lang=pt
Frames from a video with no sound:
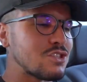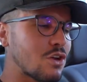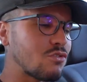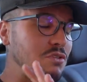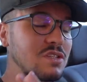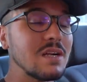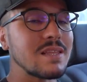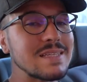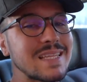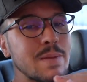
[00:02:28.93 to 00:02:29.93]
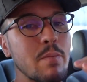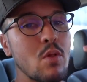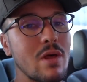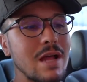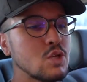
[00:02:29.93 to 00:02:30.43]
Só que eu tenho certeza que dá pra
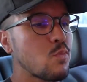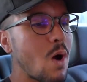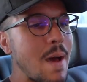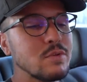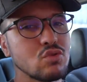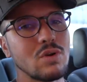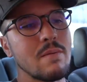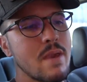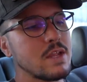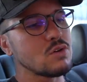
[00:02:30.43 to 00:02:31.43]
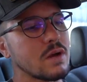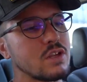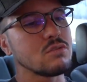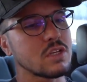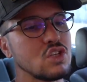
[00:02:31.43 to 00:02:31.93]
melhorar, tipo, absurdamente. Eu
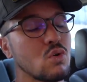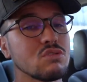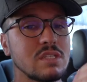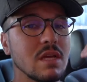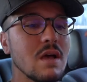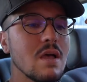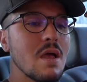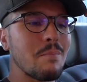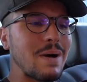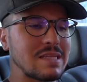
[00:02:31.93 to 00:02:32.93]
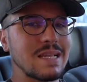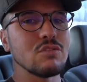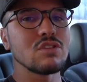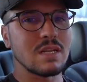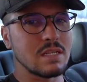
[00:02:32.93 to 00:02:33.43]
acredito que a gente consiga passar
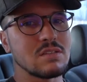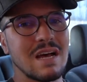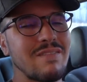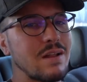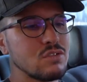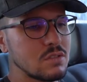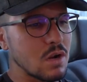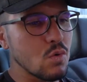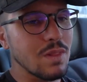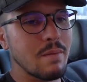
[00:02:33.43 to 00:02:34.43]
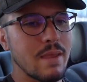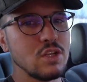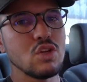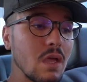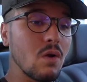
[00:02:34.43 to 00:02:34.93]
dos 300 cavalos
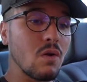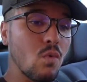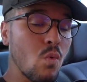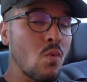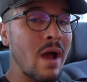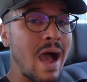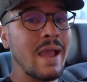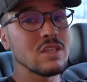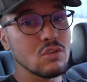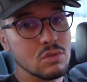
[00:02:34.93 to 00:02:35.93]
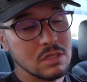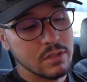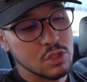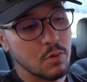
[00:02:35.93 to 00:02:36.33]
tranquilamente com a resolução desse